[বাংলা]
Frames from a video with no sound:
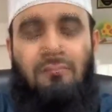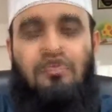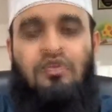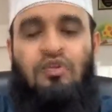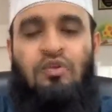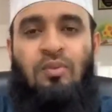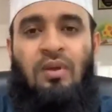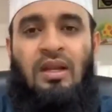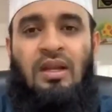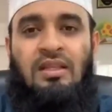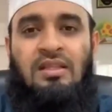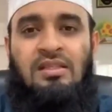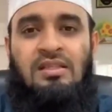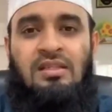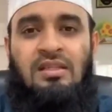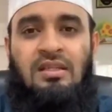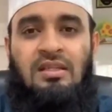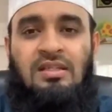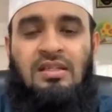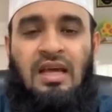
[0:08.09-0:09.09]
যদিও
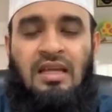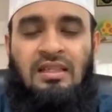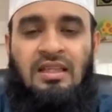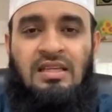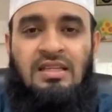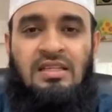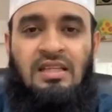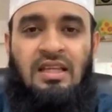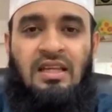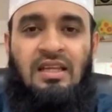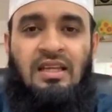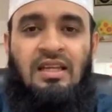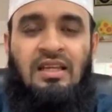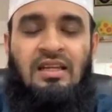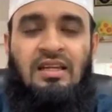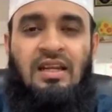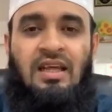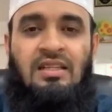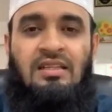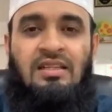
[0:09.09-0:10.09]
বাংলাদেশে সাতাইশ
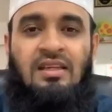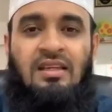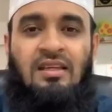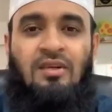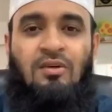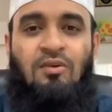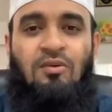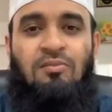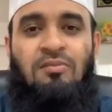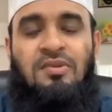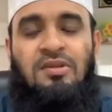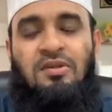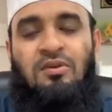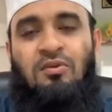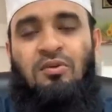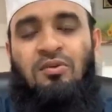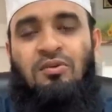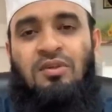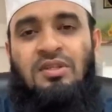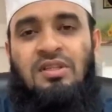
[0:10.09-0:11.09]
তারিখের রাতটাকে খুব বেশি
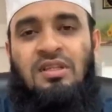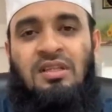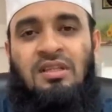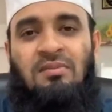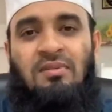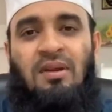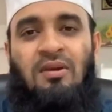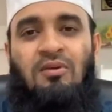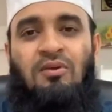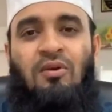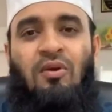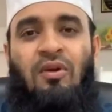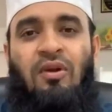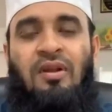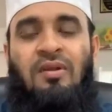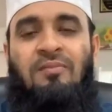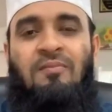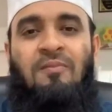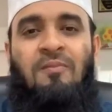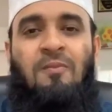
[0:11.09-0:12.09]
গুরুত্বের সাথে পালন করে